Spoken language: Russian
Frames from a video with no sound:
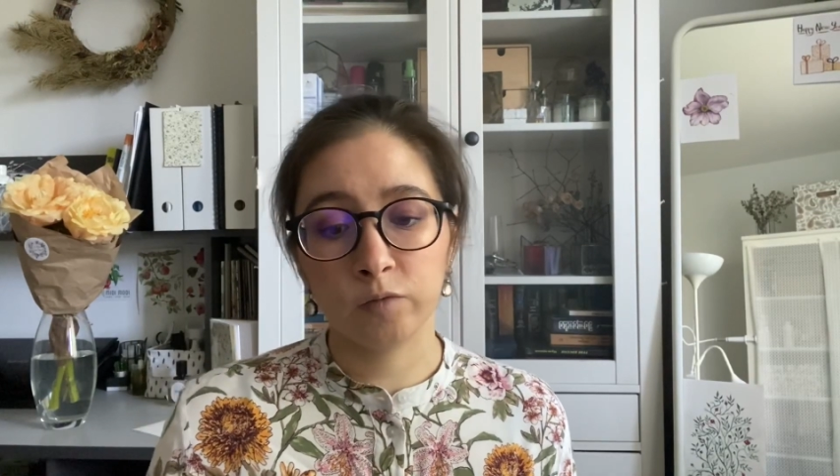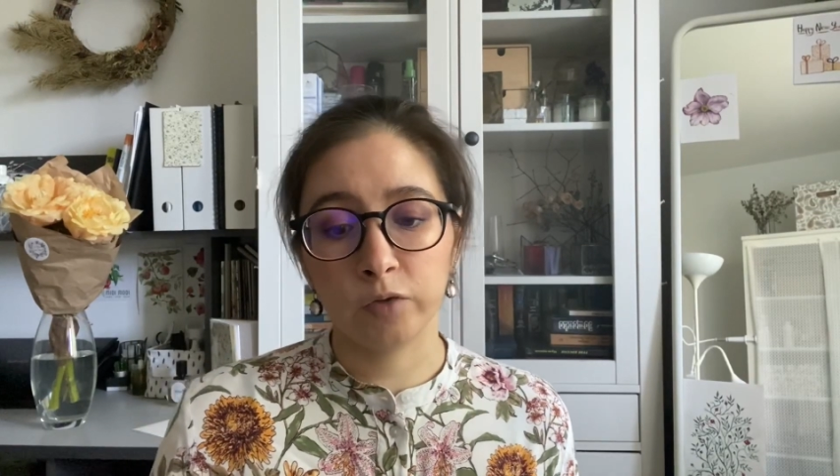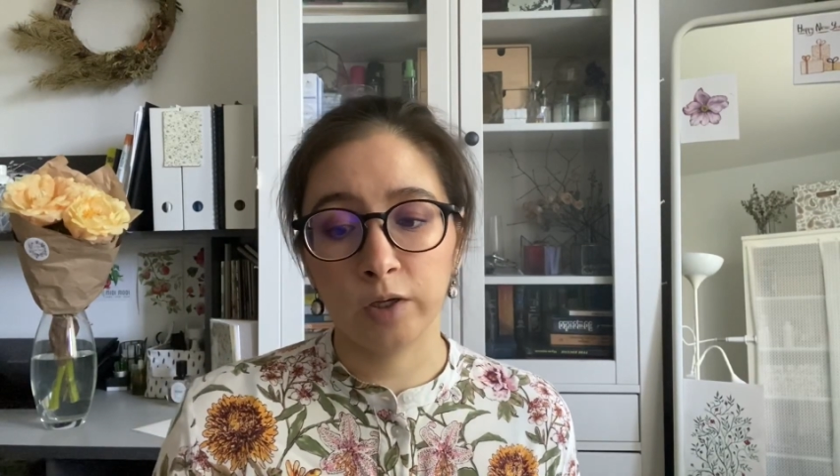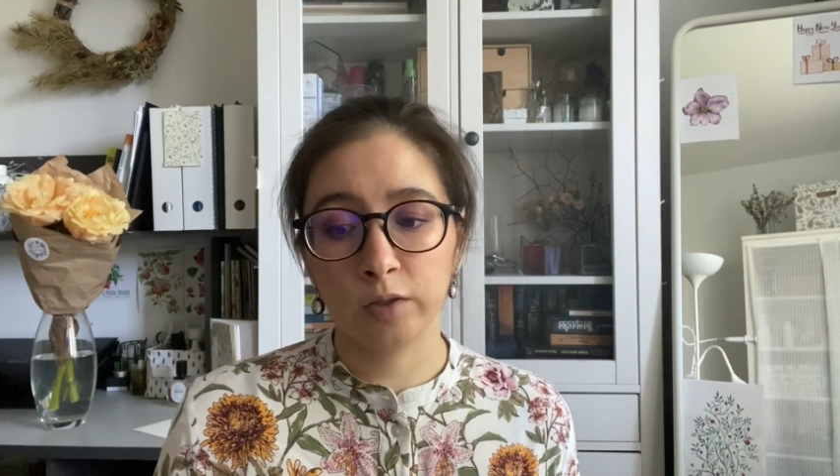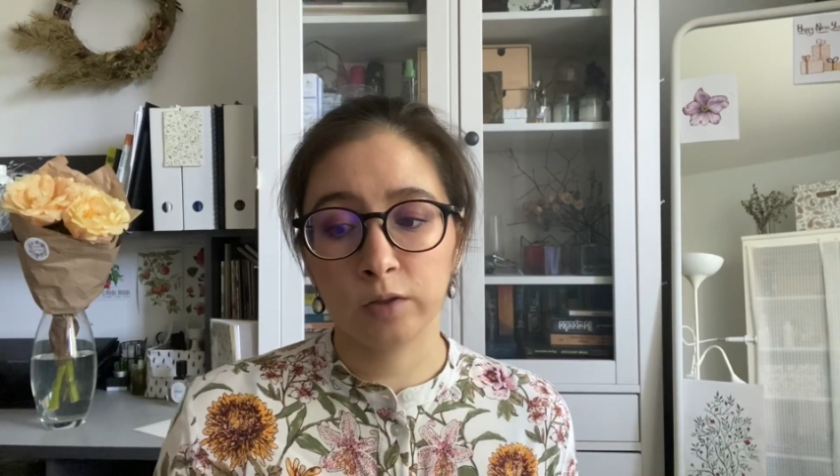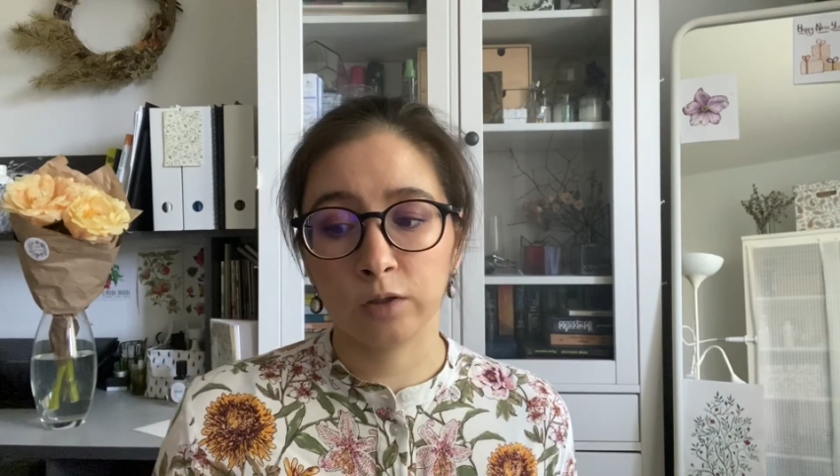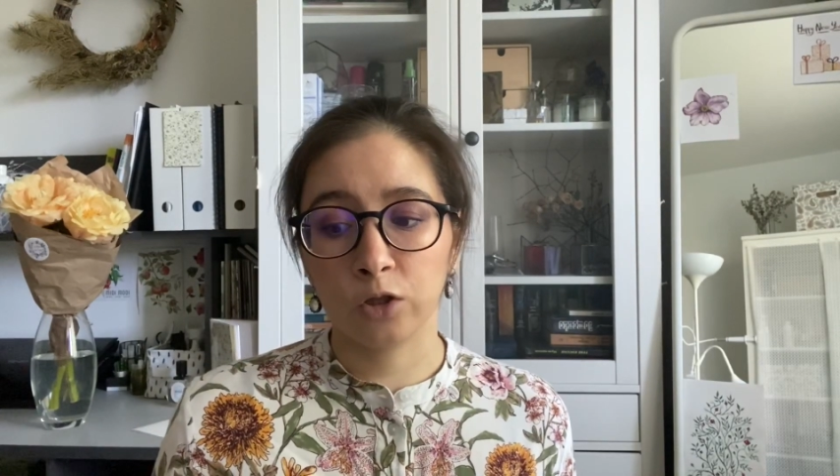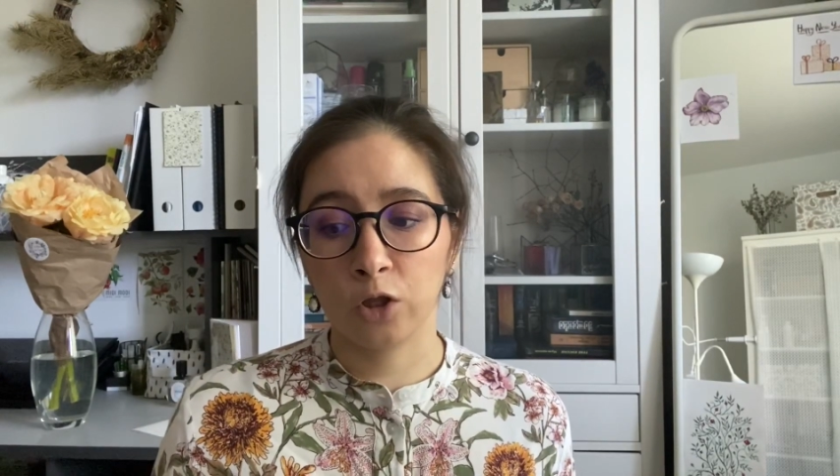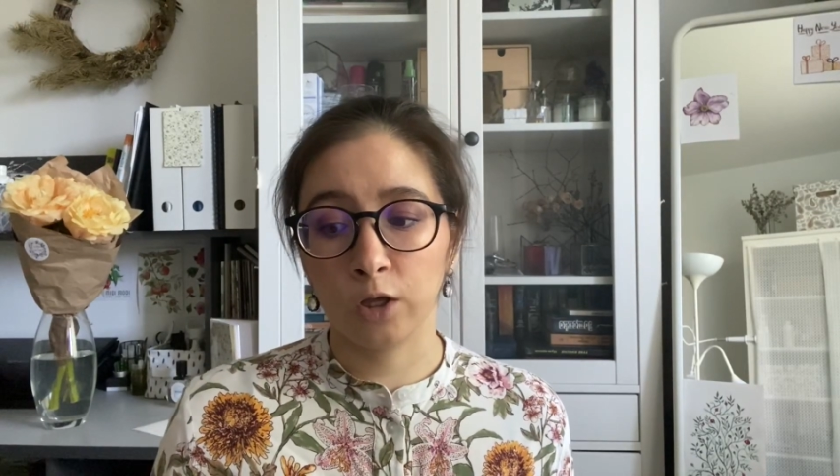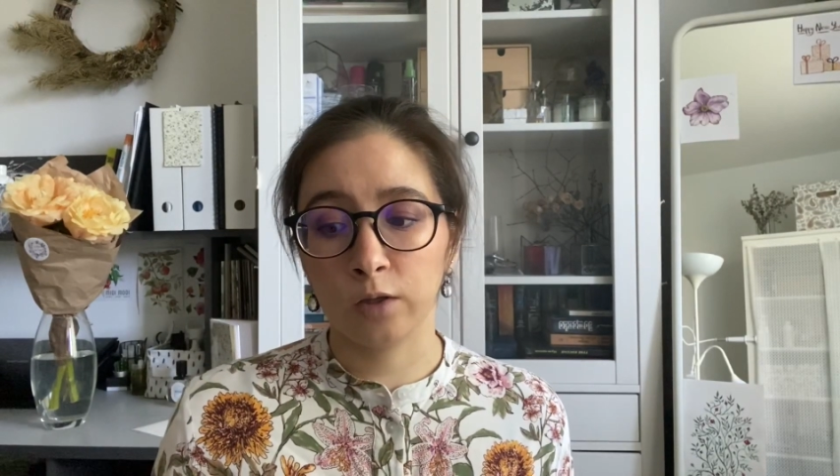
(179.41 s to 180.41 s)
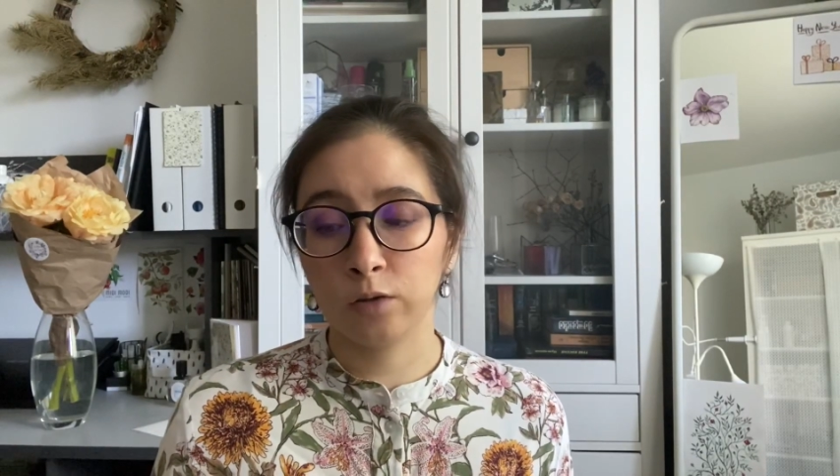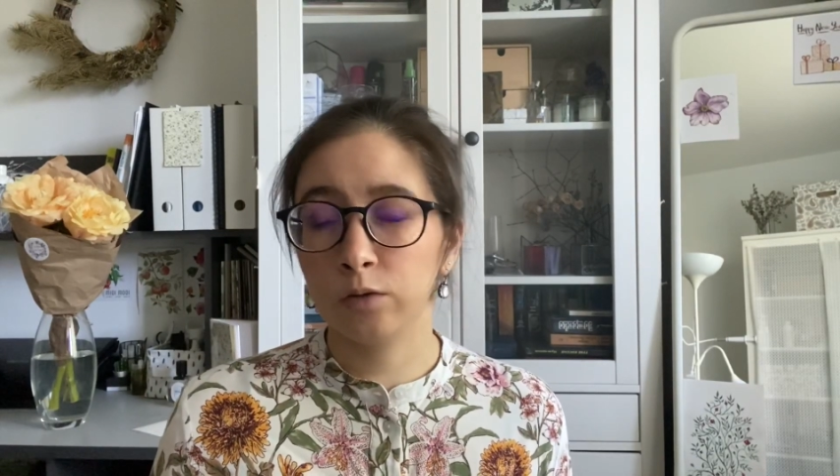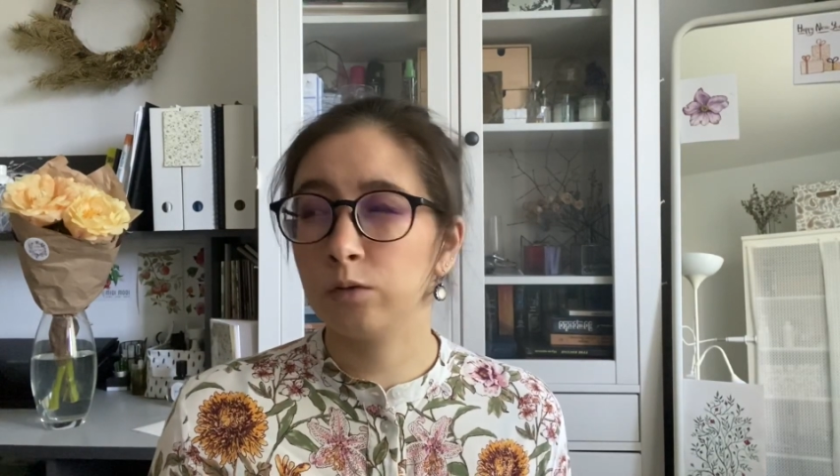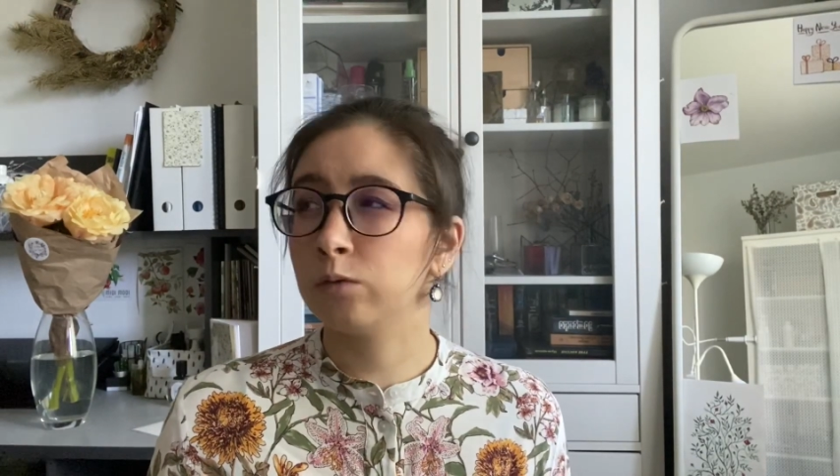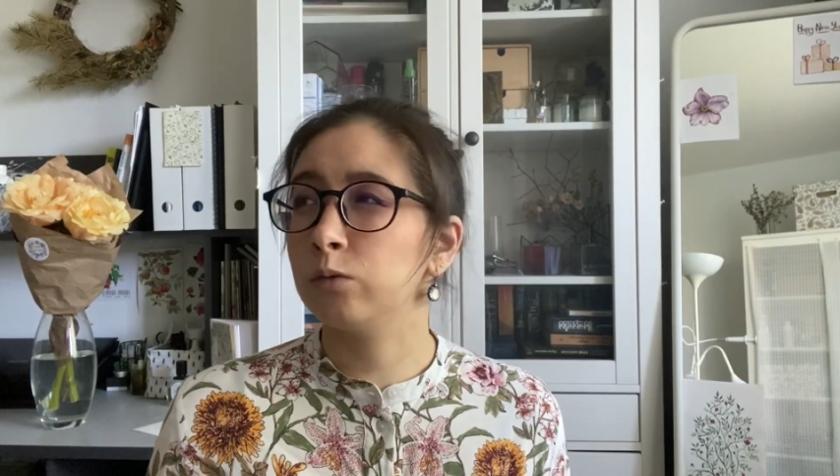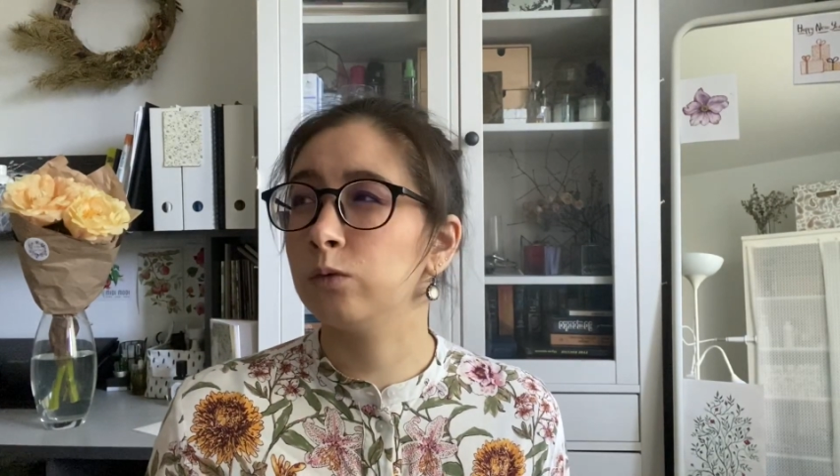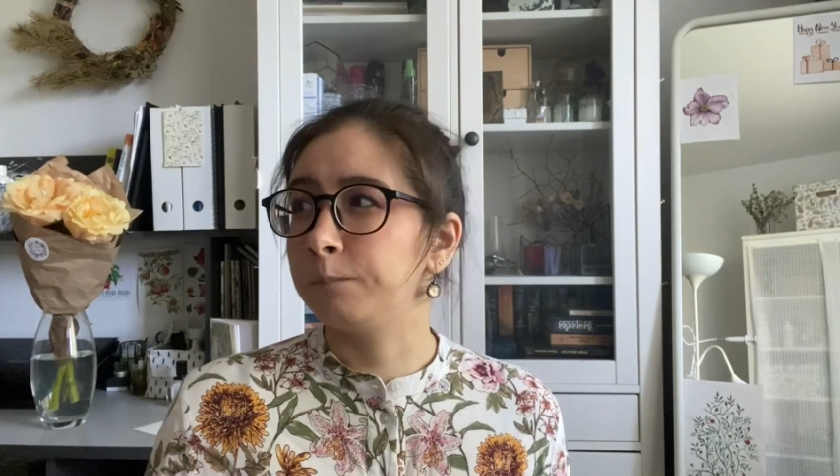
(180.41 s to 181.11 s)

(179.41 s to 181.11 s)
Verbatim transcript: является частью